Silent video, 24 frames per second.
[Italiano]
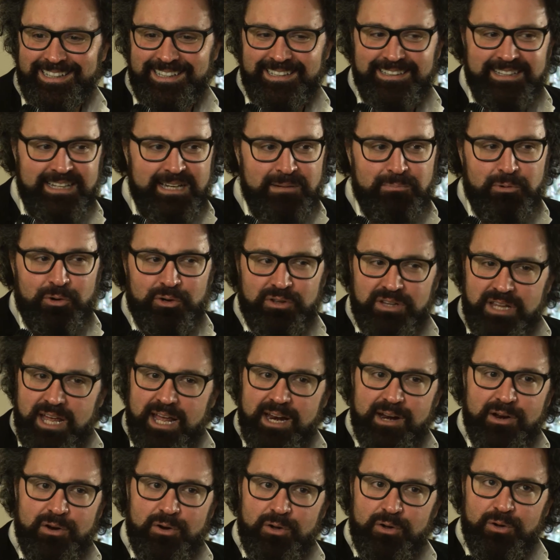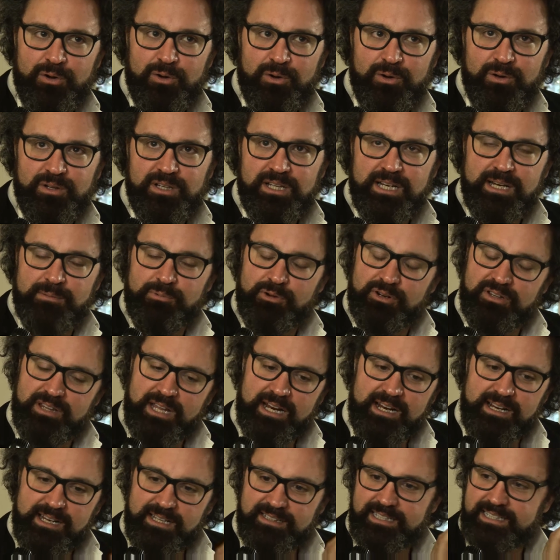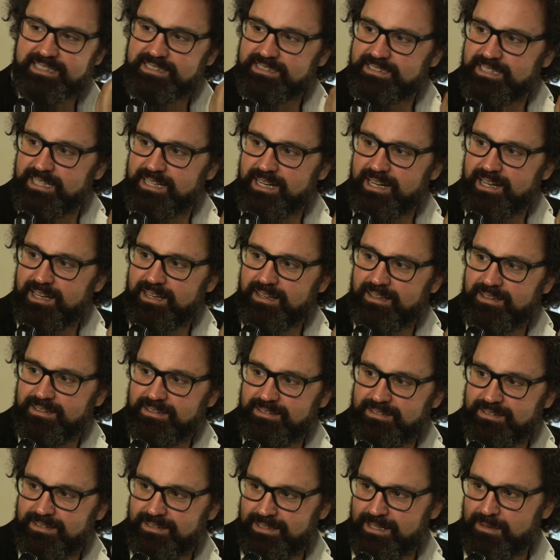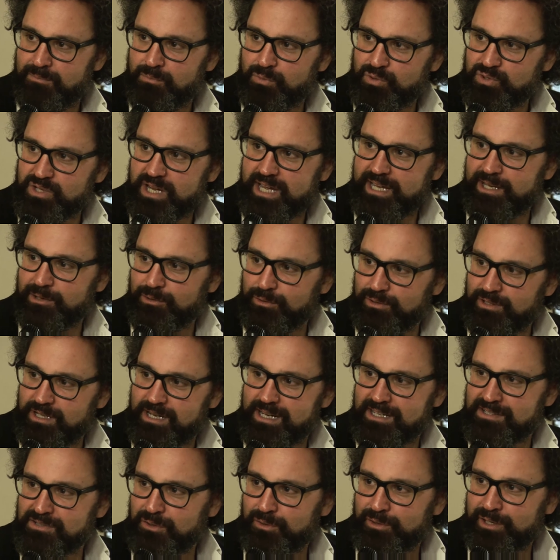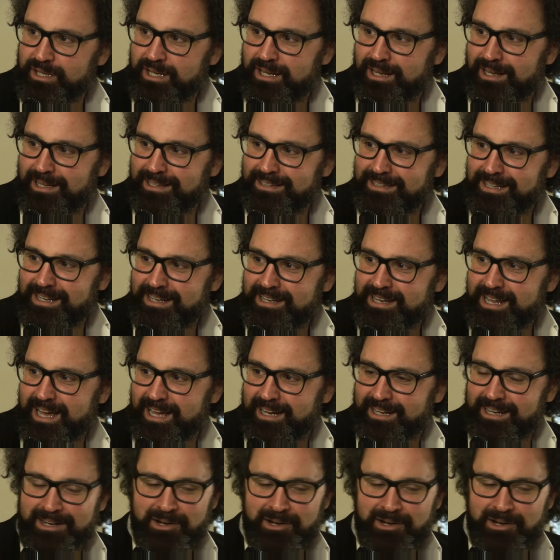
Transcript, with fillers: di, di riportare la tessera nel mosaico della storia italiana,